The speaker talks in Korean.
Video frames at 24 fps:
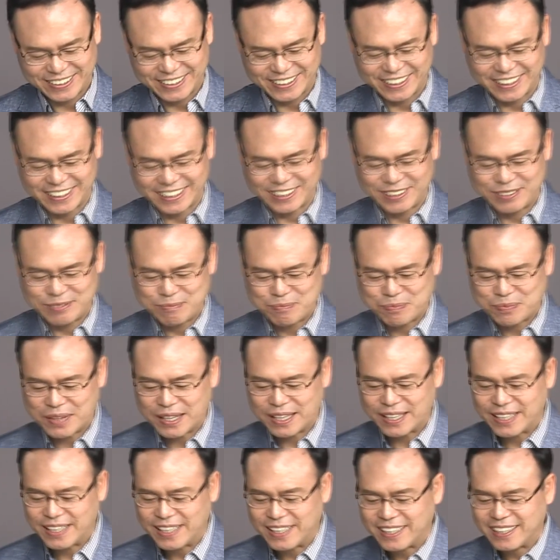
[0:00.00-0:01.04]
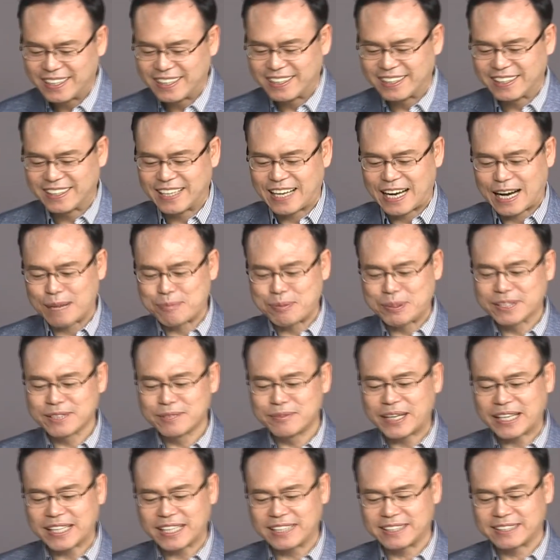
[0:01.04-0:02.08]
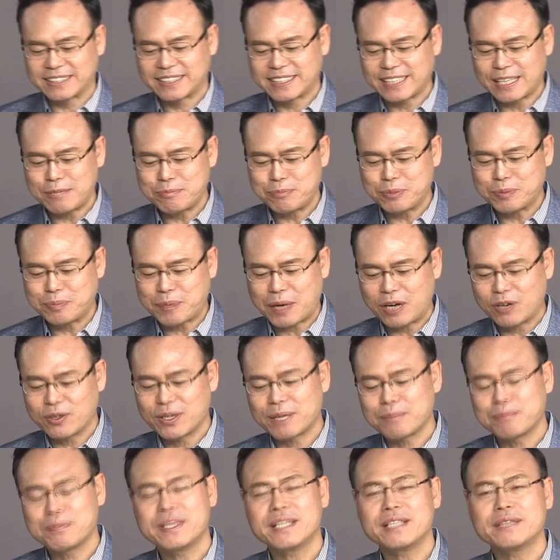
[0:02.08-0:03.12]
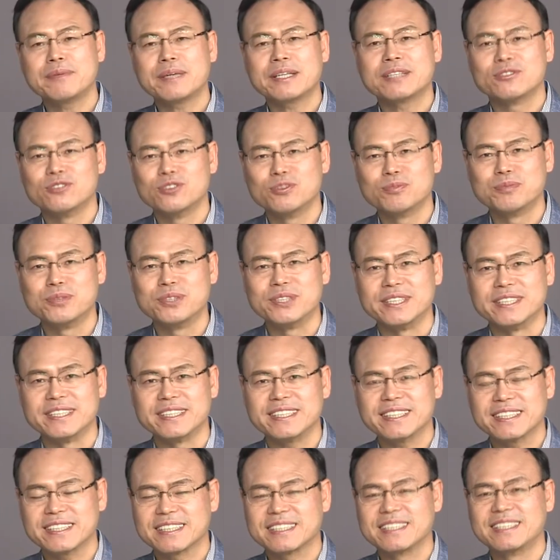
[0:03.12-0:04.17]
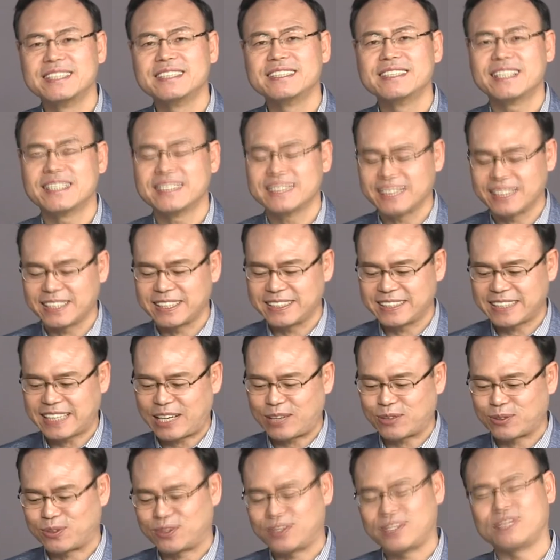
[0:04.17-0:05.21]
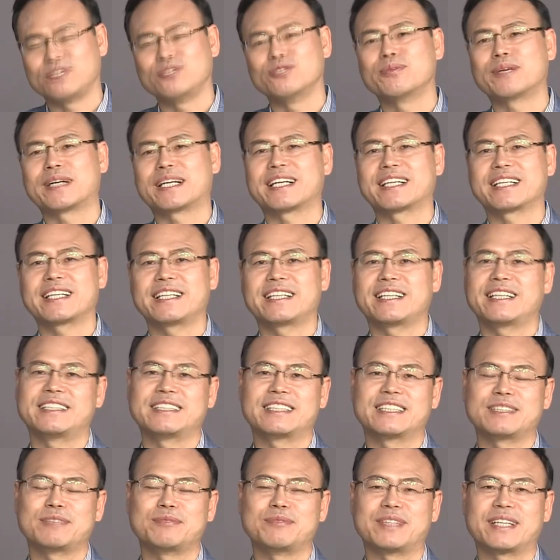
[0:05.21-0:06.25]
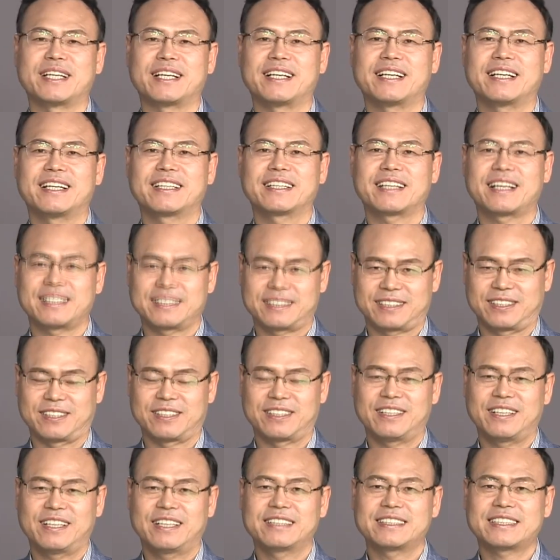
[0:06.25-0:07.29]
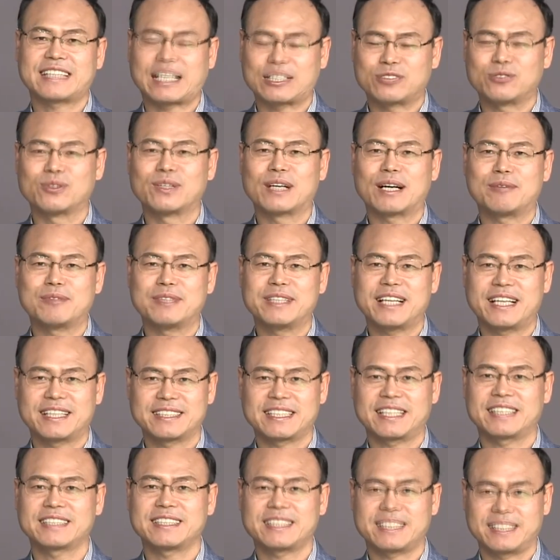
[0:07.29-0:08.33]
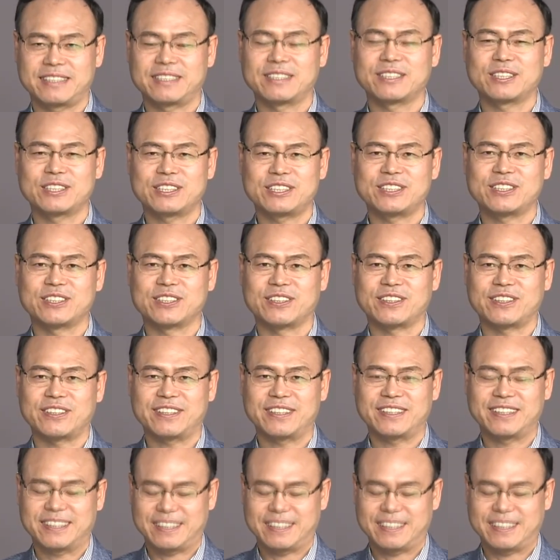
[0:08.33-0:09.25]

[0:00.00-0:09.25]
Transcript: 예. 앞에서 말한 셀프 파워의 피드백 루프는 긍정적인 사고를 유발하게 되는 것입니다. 따라서 자존감을 향상시키는 것이죠.